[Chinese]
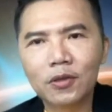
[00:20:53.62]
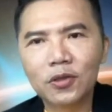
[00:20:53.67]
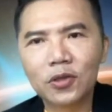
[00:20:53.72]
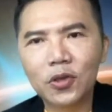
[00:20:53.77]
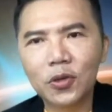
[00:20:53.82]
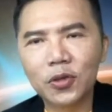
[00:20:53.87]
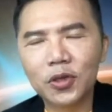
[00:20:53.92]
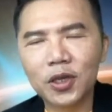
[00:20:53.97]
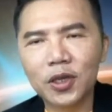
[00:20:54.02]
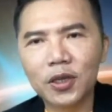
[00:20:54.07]

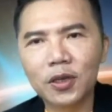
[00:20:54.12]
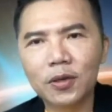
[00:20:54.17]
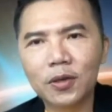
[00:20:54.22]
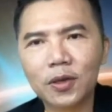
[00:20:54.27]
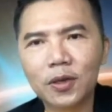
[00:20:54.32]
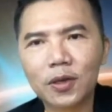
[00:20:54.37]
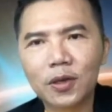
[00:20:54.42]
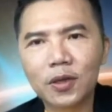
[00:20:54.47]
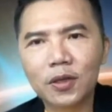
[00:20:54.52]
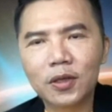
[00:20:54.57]
就是
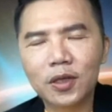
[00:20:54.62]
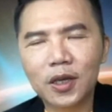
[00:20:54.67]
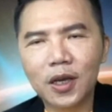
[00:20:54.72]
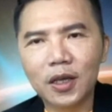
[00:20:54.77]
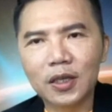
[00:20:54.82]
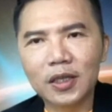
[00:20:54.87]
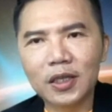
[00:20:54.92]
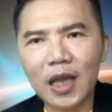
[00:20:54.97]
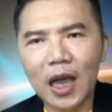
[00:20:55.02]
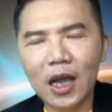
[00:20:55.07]
这个
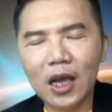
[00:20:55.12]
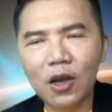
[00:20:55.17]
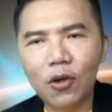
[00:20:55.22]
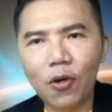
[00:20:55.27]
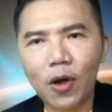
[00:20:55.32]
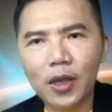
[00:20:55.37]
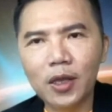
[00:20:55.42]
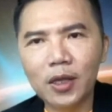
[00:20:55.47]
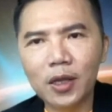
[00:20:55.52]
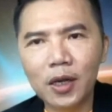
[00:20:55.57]
三
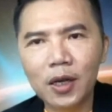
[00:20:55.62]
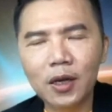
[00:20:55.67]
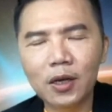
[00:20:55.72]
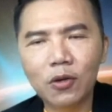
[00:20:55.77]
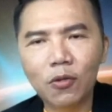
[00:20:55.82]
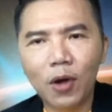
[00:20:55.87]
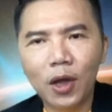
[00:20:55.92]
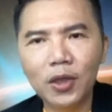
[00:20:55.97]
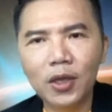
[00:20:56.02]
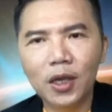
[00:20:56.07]
观、客
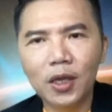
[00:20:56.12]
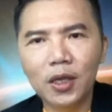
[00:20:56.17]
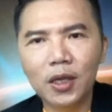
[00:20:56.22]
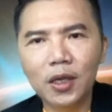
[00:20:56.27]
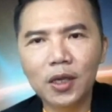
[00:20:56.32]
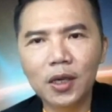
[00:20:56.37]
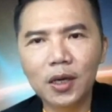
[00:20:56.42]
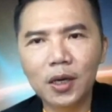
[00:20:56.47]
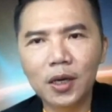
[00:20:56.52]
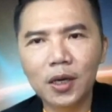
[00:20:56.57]
观的一
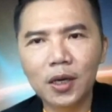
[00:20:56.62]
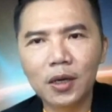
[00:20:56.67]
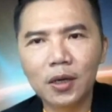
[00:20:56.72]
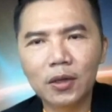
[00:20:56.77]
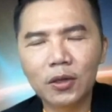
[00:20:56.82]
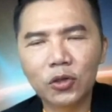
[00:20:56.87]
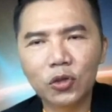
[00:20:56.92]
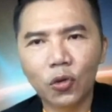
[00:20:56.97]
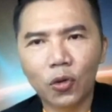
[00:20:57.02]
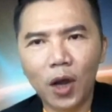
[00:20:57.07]
个
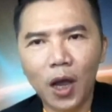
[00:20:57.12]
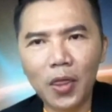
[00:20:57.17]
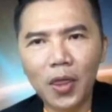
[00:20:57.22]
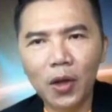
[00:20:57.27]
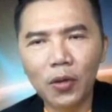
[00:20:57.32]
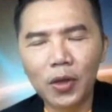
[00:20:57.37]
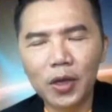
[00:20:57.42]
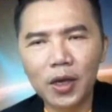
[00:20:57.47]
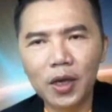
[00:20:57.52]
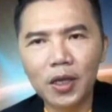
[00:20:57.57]
所看到
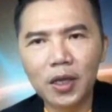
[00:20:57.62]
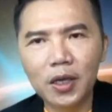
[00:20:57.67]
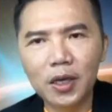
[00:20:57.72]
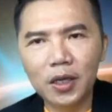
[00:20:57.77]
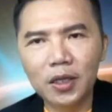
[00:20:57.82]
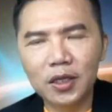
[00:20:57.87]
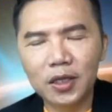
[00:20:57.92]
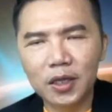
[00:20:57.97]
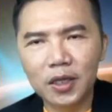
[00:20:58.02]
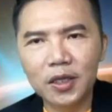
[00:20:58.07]
的一个一个
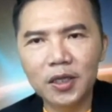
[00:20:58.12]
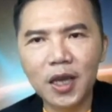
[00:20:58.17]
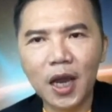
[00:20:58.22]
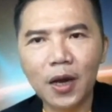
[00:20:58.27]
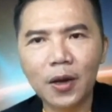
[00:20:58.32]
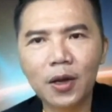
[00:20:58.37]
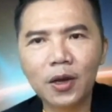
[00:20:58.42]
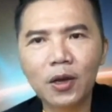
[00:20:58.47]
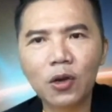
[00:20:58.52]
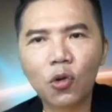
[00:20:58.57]
迹象。